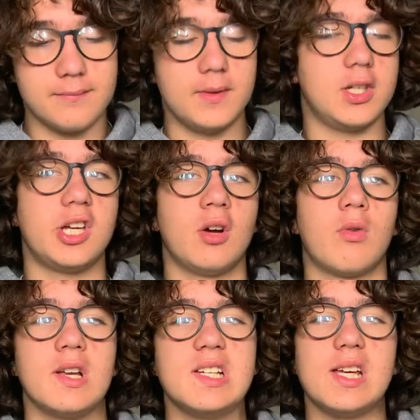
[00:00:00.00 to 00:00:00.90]
il
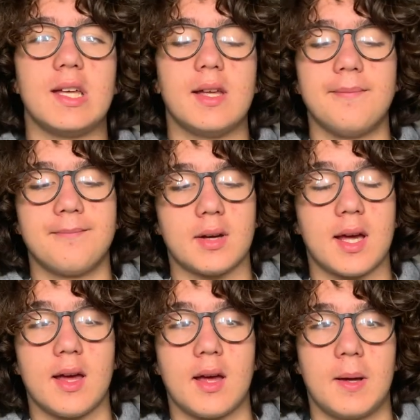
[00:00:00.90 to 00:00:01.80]
5G
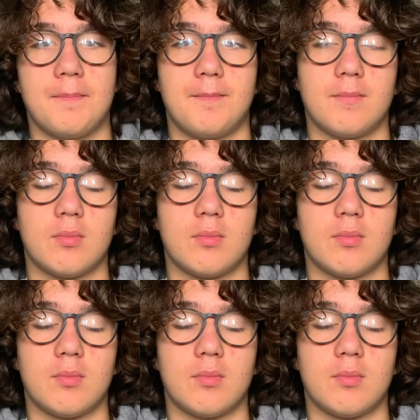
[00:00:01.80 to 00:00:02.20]
che